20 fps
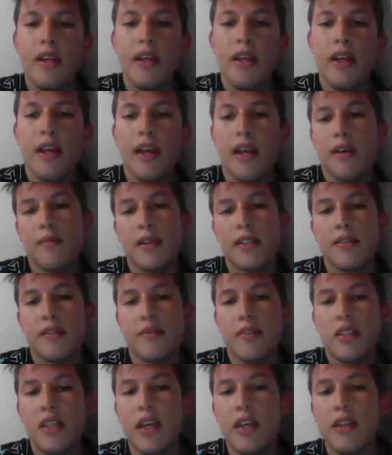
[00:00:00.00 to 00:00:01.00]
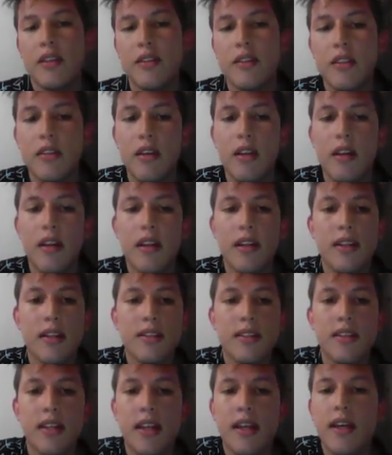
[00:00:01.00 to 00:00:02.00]
y eran más eficientes. La
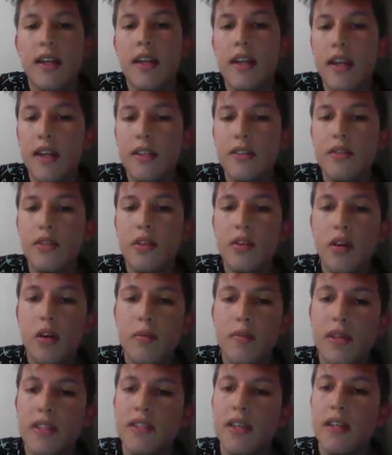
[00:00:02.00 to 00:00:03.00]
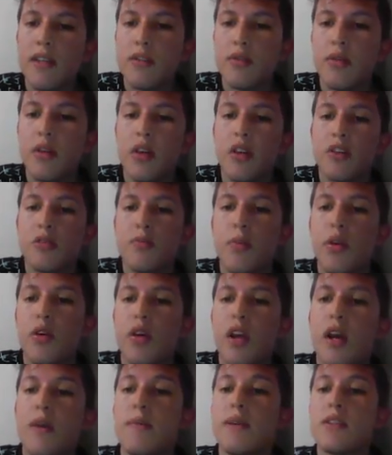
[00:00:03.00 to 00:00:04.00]
tercera generación comienzan a surgir los
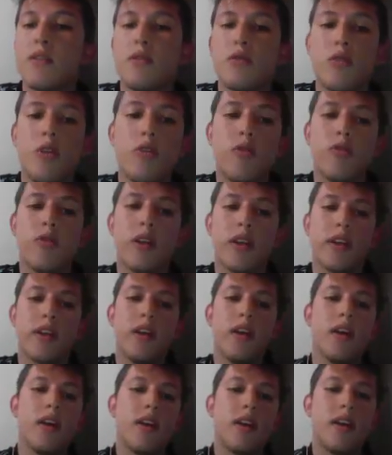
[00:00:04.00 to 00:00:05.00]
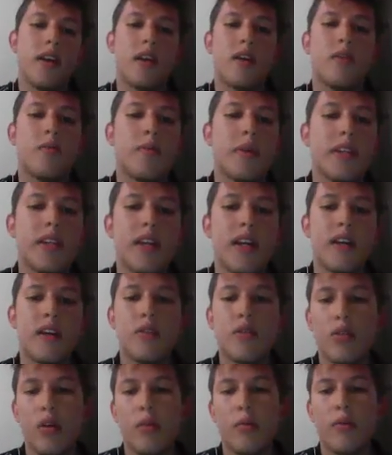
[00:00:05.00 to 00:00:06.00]
programas o software. La compañía
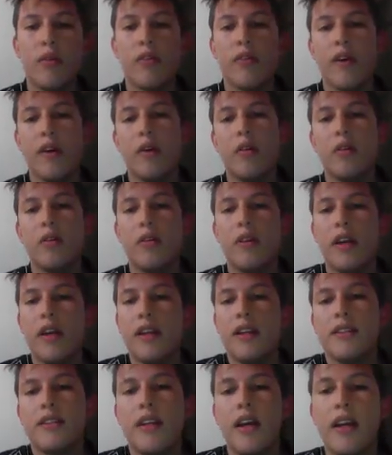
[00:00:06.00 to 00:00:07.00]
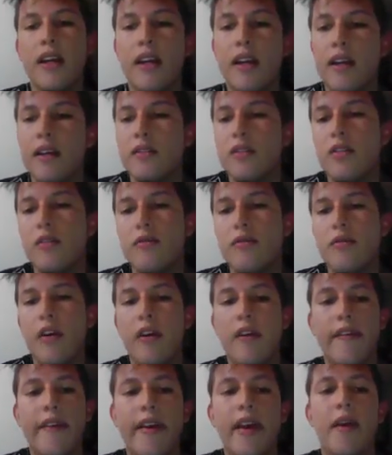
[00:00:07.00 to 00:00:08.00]
que tuvo apogeo en esta generación
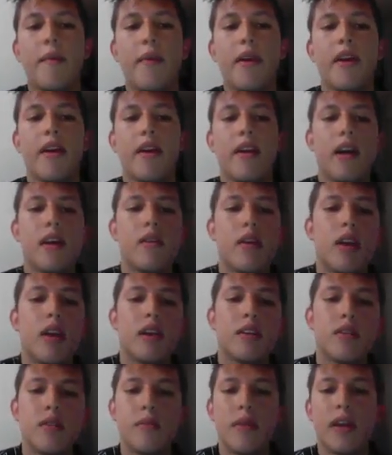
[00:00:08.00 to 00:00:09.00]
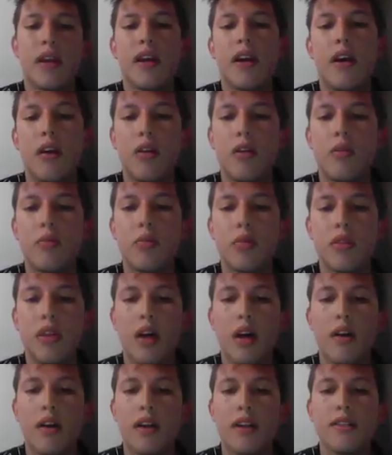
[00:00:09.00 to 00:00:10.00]
fue IBM, la cual hace un mercado
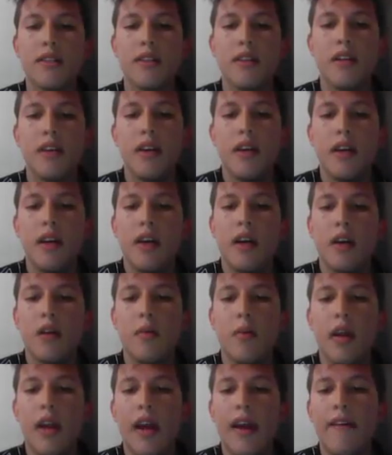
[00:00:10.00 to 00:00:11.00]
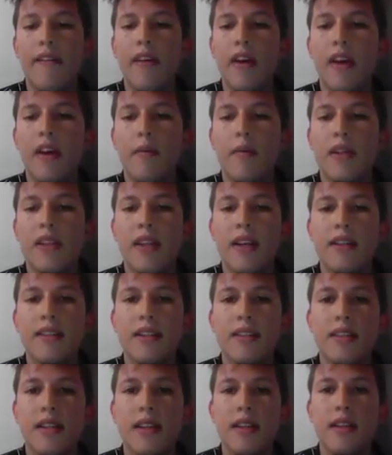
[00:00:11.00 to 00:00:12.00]
computadoras como la IBM
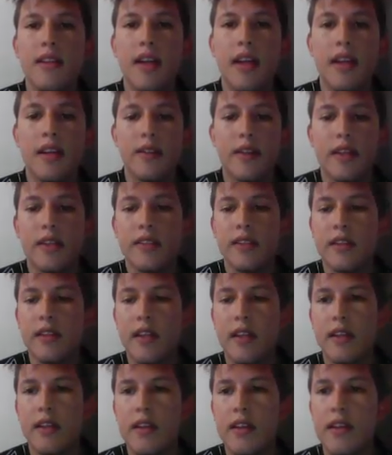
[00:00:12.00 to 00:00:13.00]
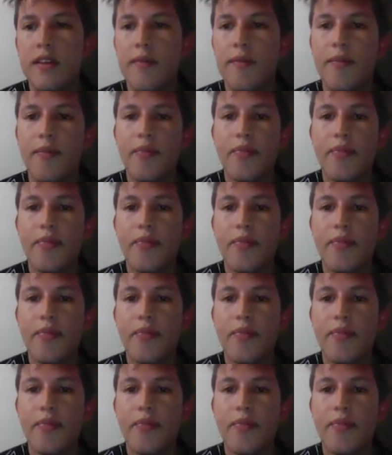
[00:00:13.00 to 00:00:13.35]
360 y la 370.